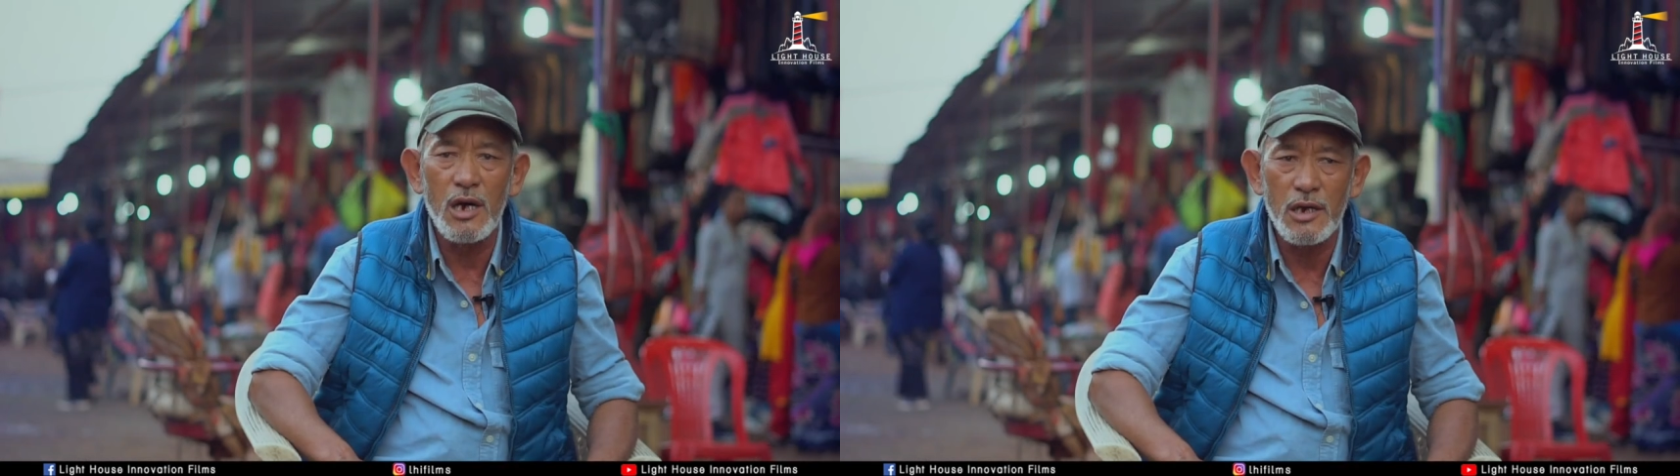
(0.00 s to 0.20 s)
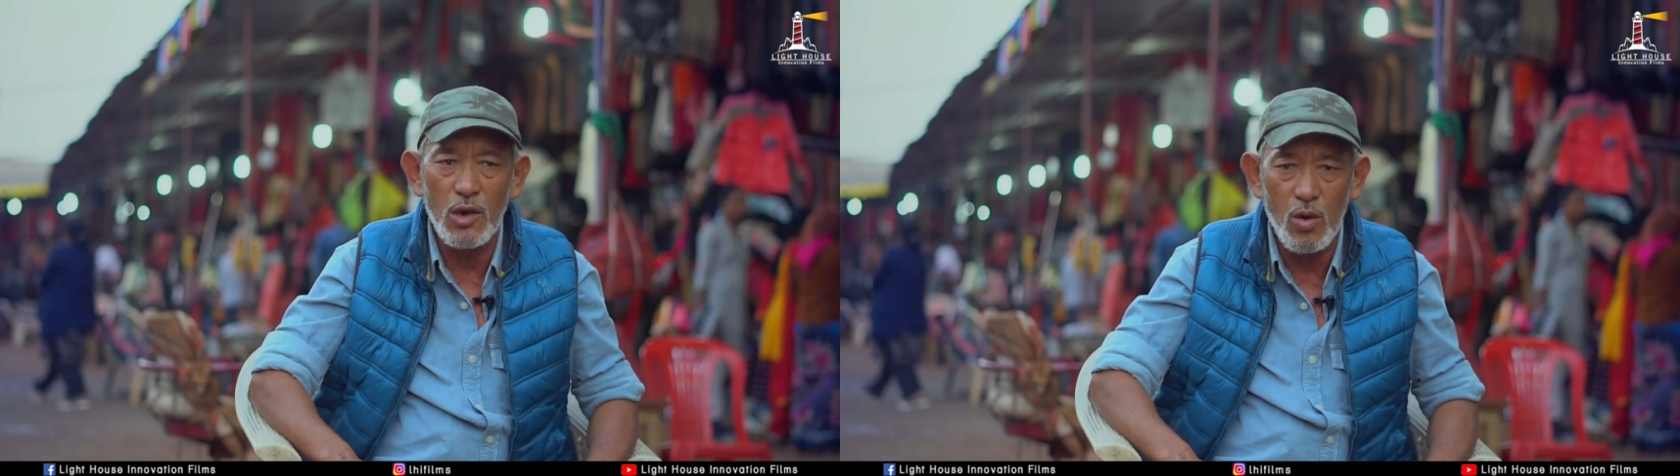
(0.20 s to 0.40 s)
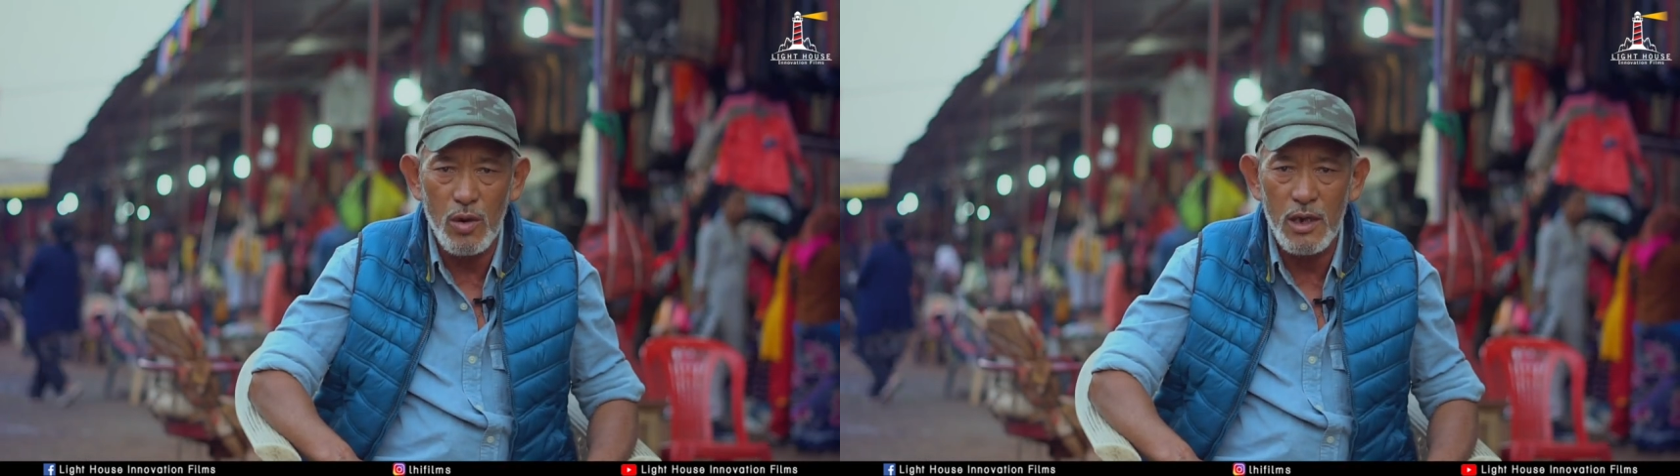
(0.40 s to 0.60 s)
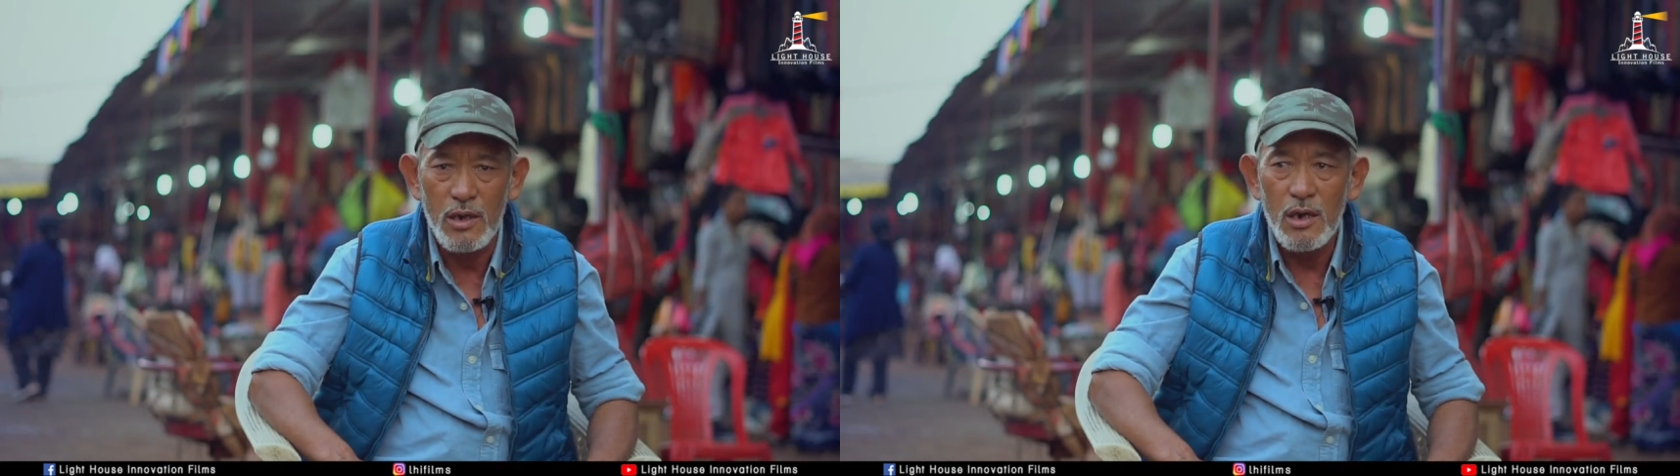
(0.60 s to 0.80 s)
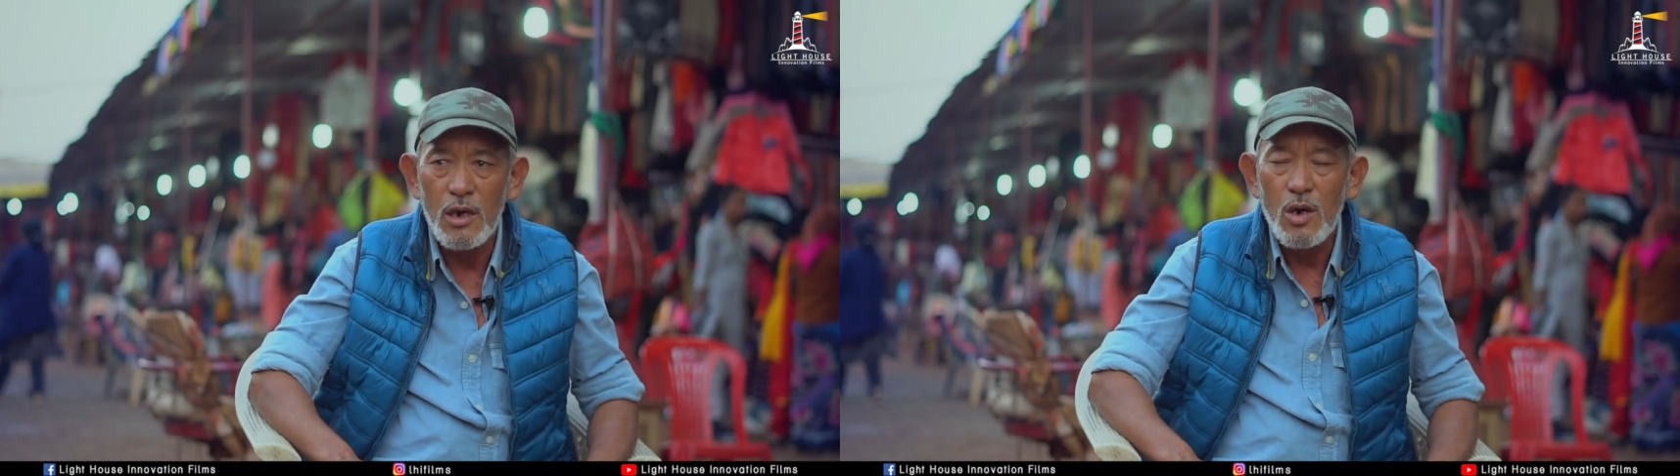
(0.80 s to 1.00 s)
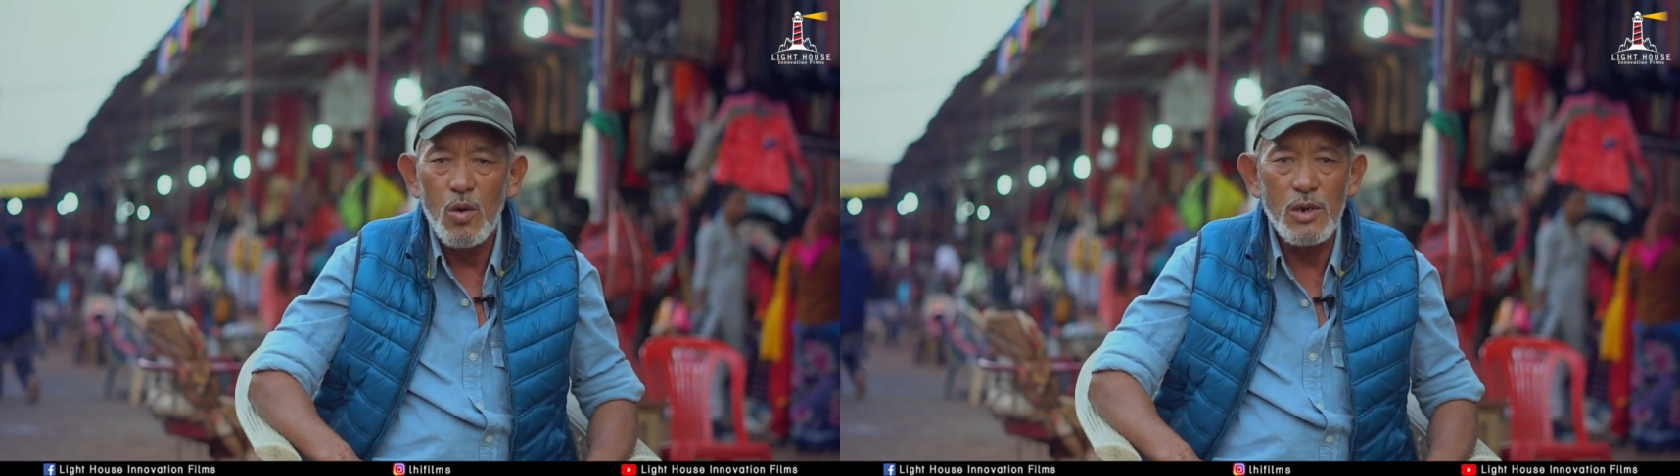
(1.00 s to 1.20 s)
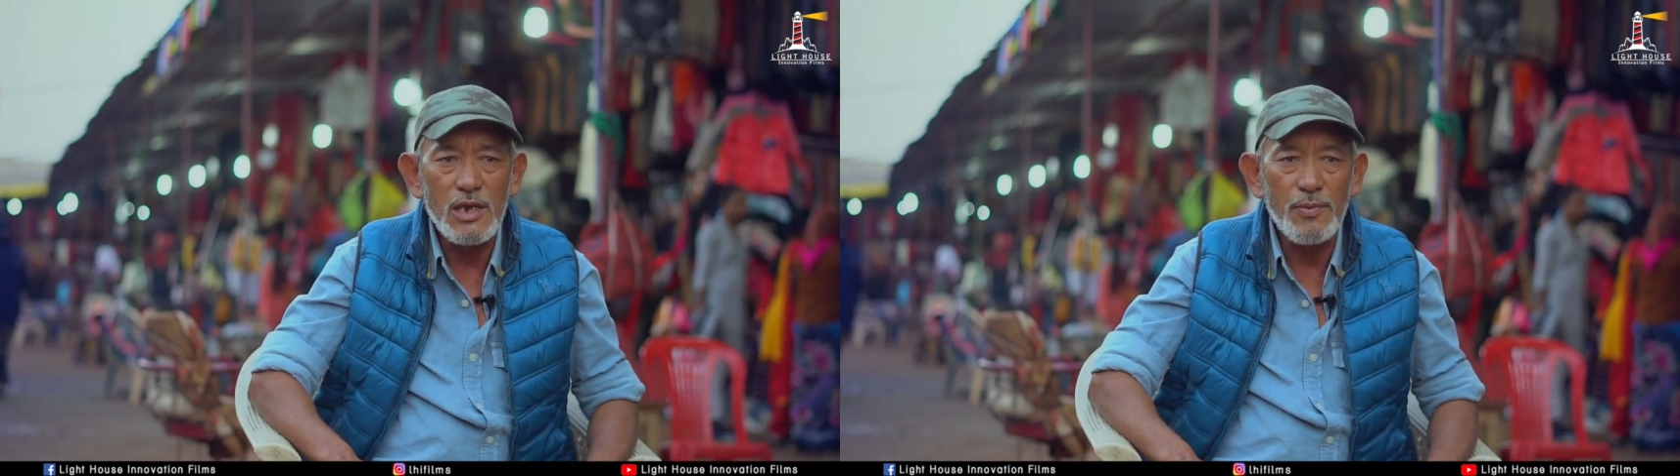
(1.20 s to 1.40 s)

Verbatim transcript: यहाँ के लोग हैं उन